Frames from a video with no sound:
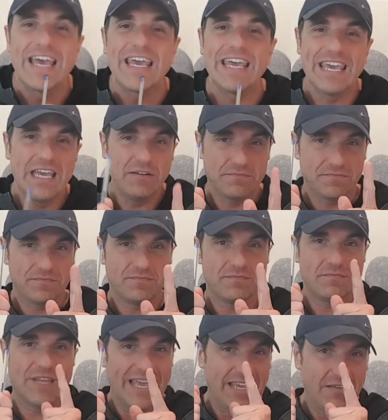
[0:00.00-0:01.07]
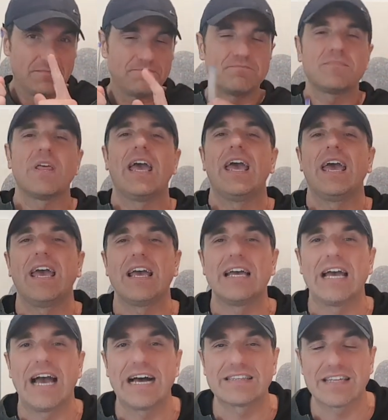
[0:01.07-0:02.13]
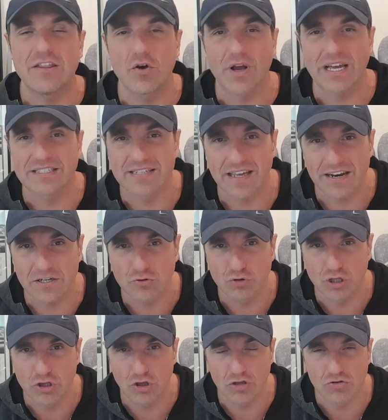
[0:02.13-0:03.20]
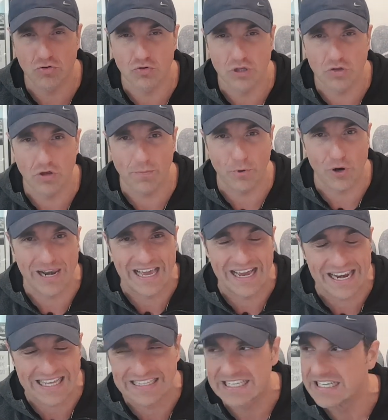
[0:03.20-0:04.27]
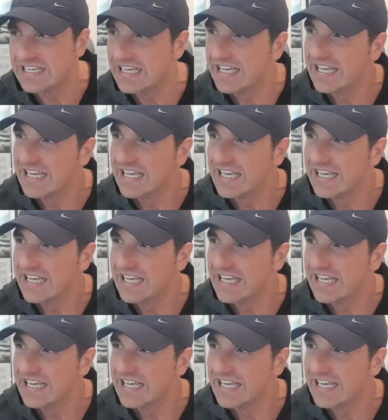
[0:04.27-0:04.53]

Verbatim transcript: y, eh, ha tenido que ser sustituido por Lenglet.